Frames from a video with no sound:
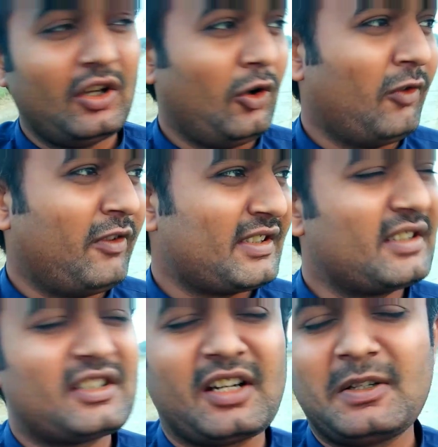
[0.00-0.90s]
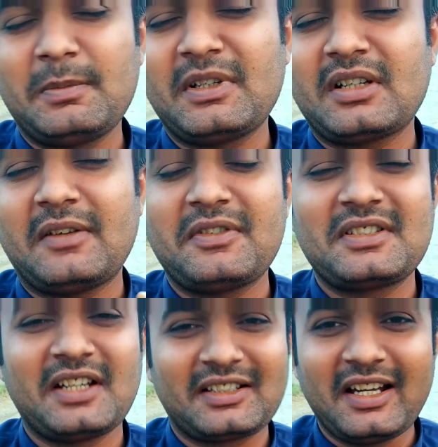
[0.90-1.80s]
और वैसे ठंड भी काफ़ी
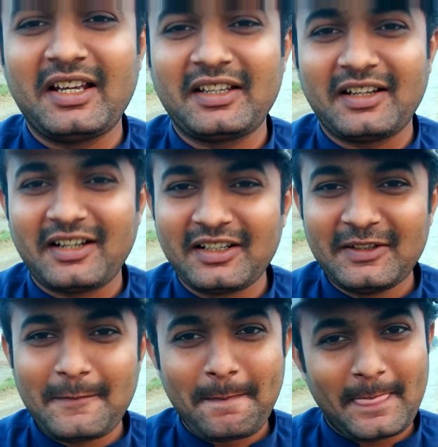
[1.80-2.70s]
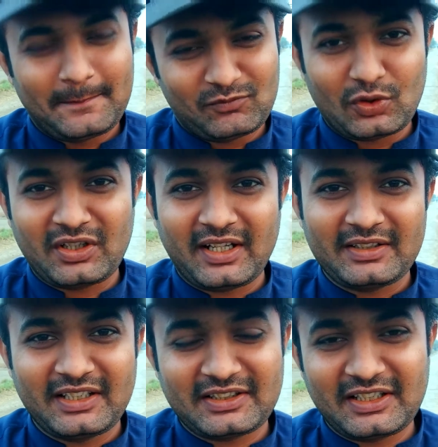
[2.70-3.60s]
ज़्यादा है यार तो खैर
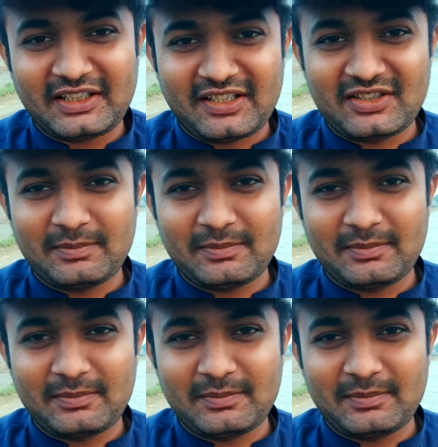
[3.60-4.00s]
देखते हैं क्या सीन बन